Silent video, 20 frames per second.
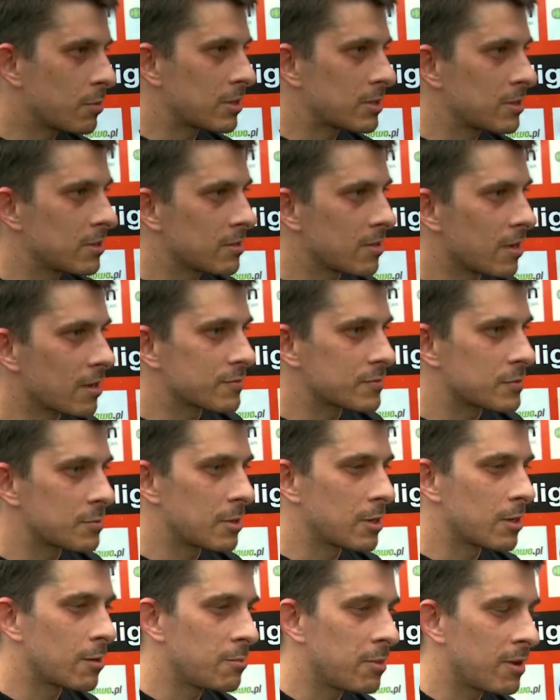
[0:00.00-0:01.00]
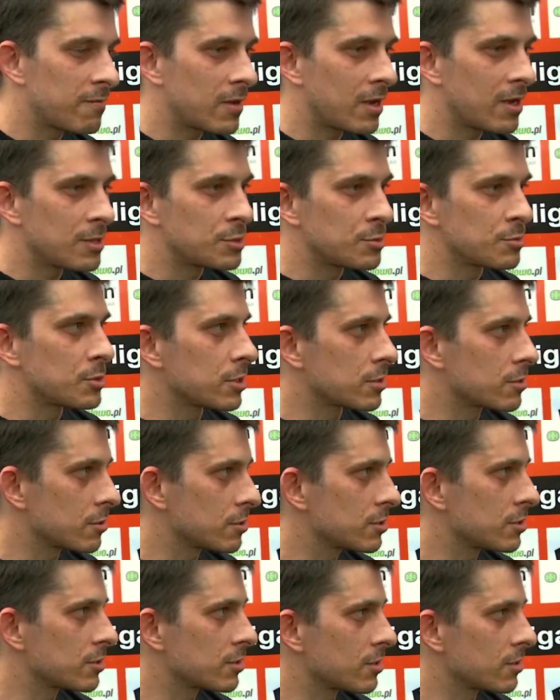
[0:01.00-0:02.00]
No dokładnie tak, w sumie obawialiśmy
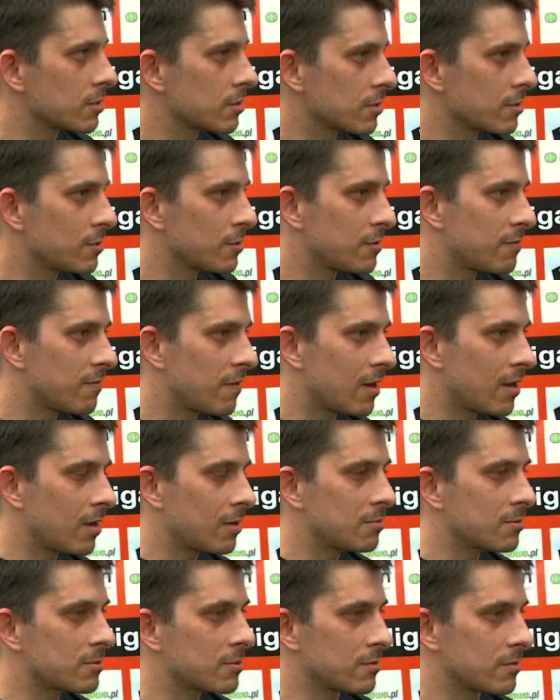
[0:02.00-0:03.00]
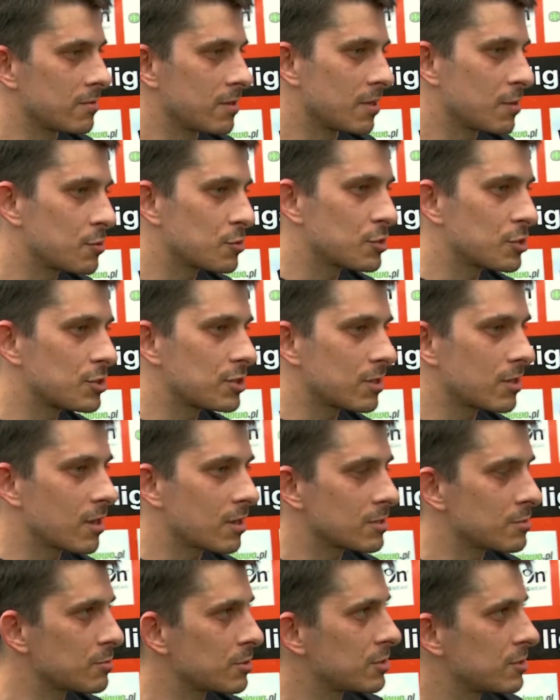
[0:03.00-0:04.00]
się troszeczkę tego rywala, bo to najgorzej
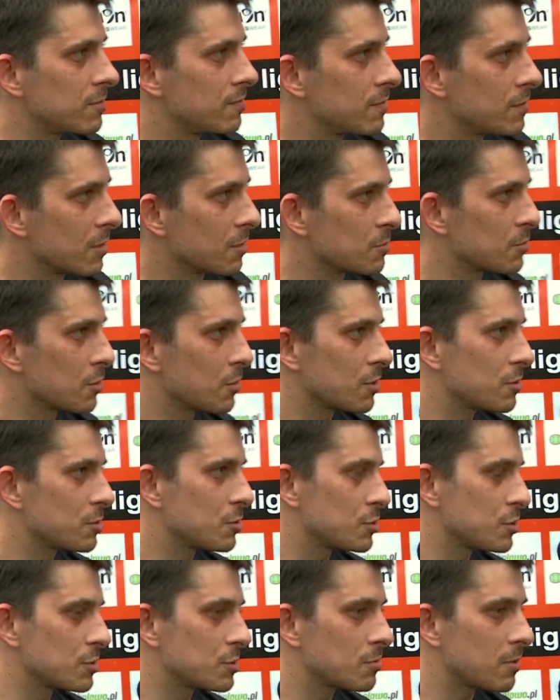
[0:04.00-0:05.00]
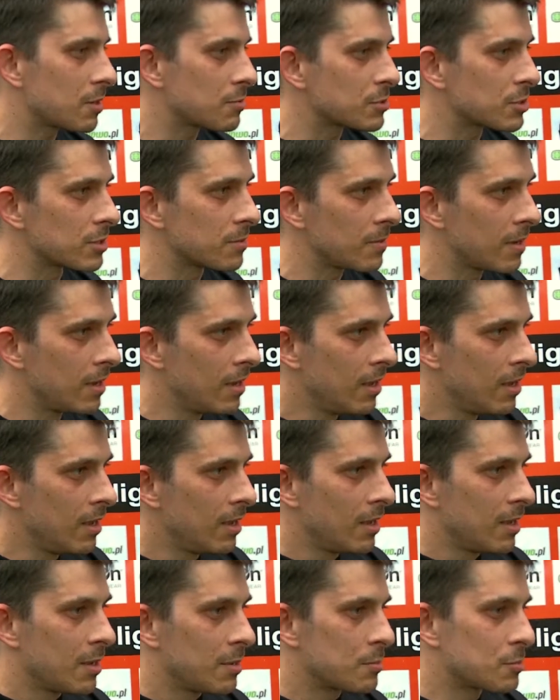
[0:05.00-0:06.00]
się gra z przeciwnikiem teoretycznie słabszym.
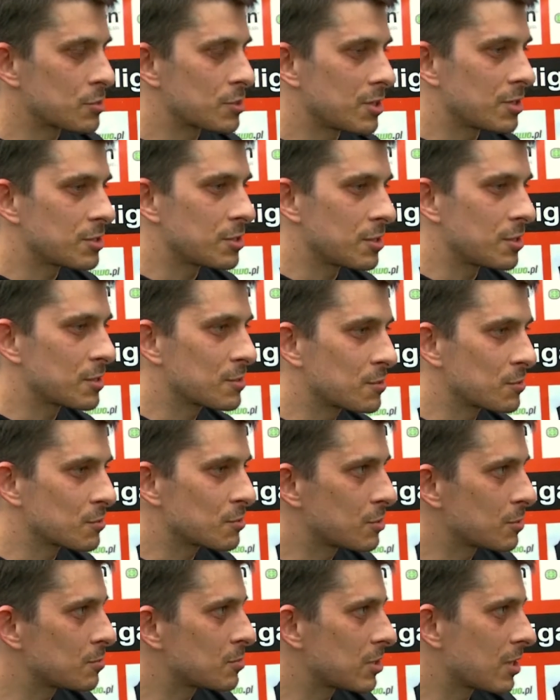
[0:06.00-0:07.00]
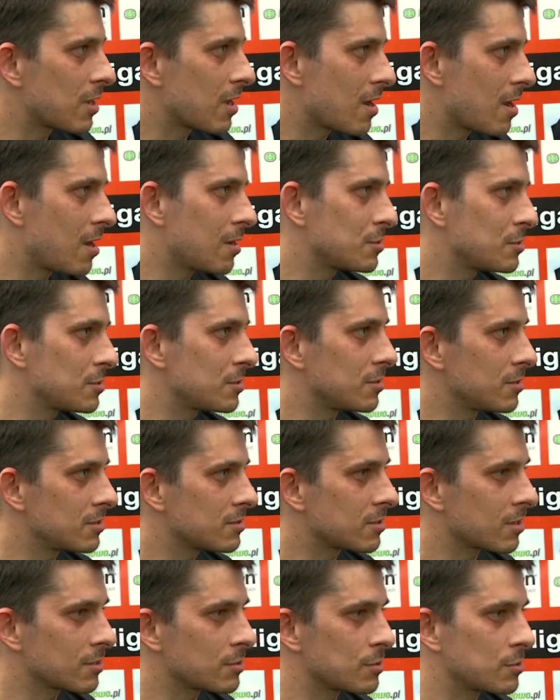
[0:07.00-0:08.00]
Można się niechcący przejechać
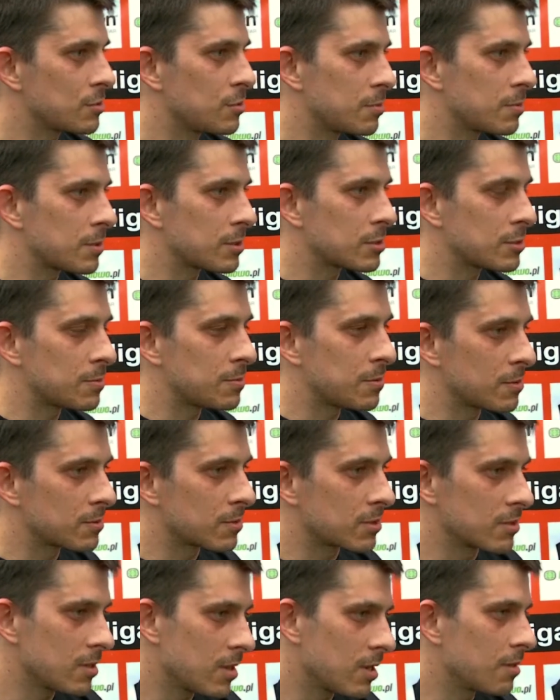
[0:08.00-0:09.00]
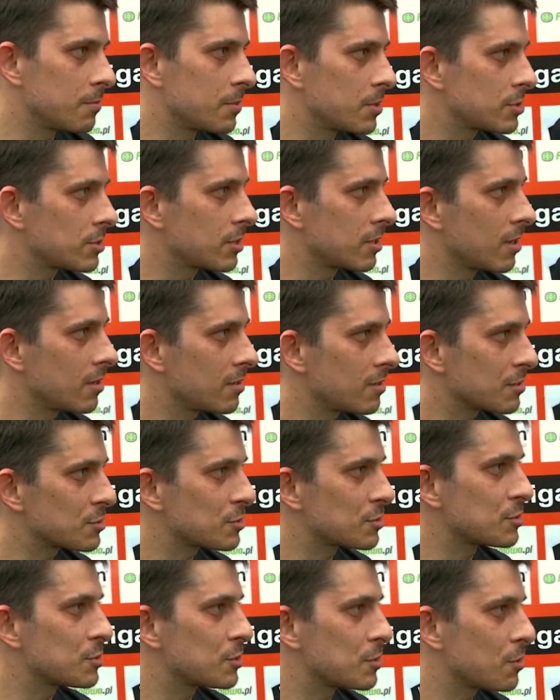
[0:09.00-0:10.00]
i, i stracić głupie trzy punkty, no ale mecz się
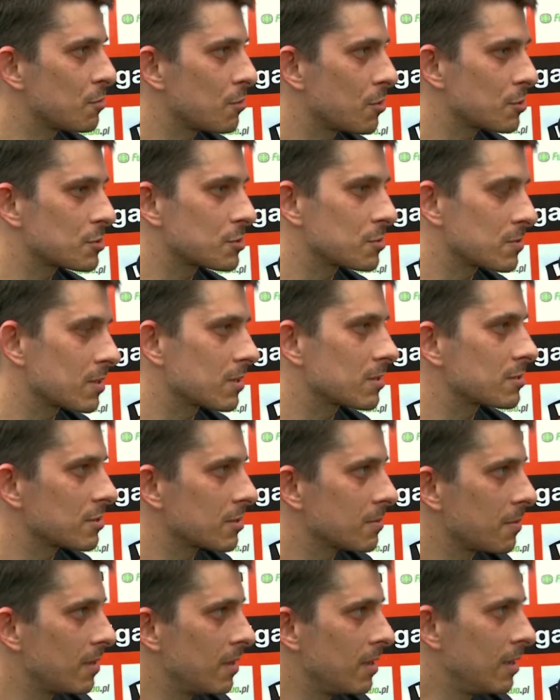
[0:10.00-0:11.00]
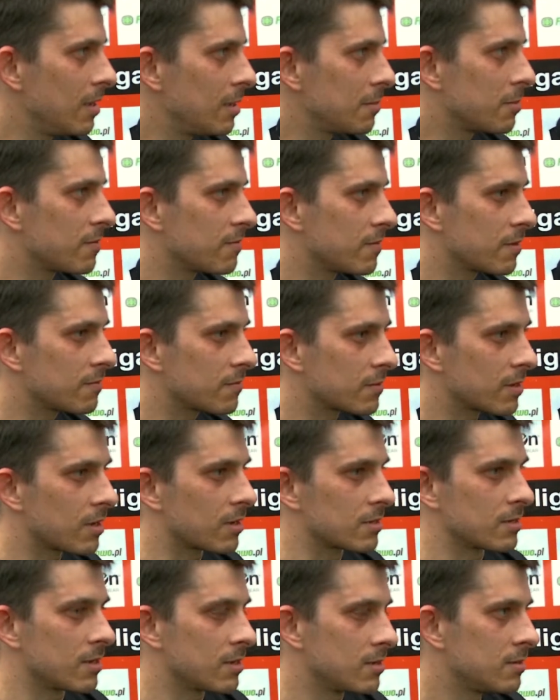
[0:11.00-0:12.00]
na szczęście ułożył, także pełna
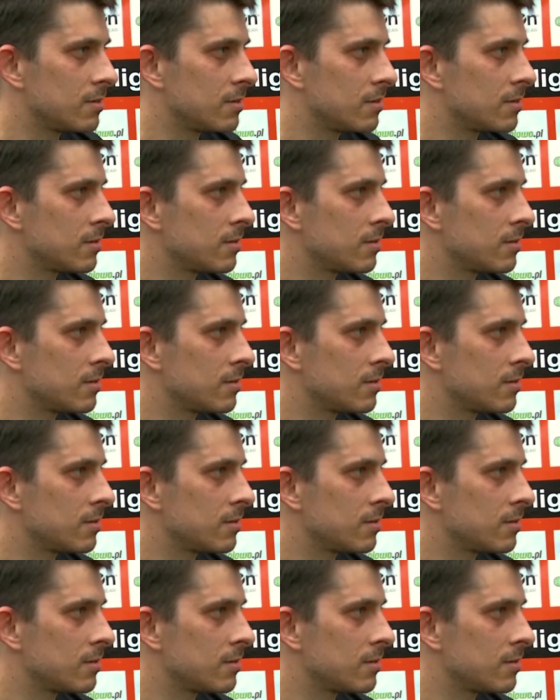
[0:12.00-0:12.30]
wygrana.